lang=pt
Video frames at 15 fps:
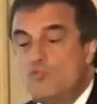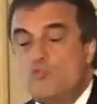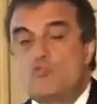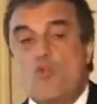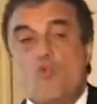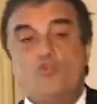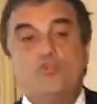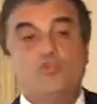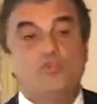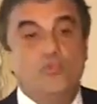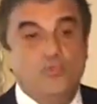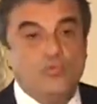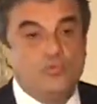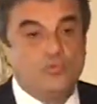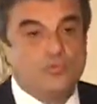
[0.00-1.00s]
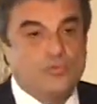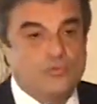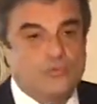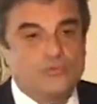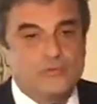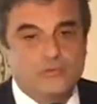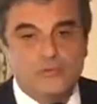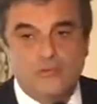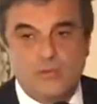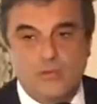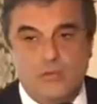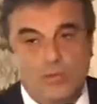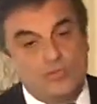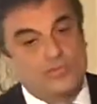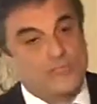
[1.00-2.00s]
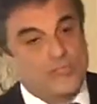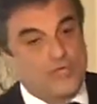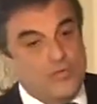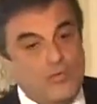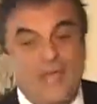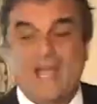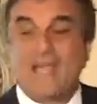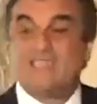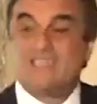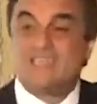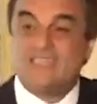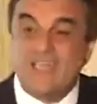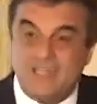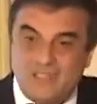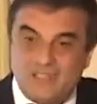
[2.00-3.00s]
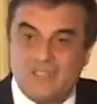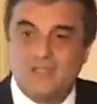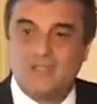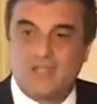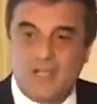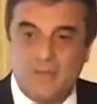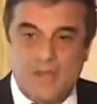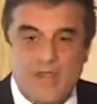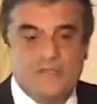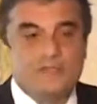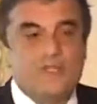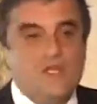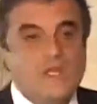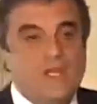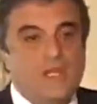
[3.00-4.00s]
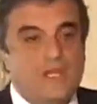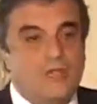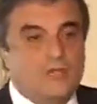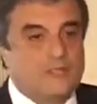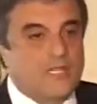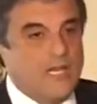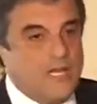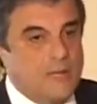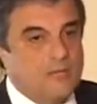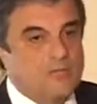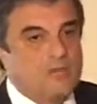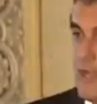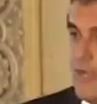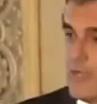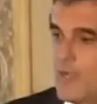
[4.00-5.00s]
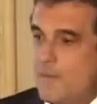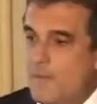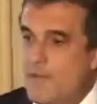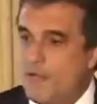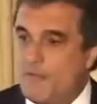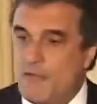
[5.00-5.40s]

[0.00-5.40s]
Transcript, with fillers: de um conjunto ou seja, numa receita de remédios que nós queremos. A campanha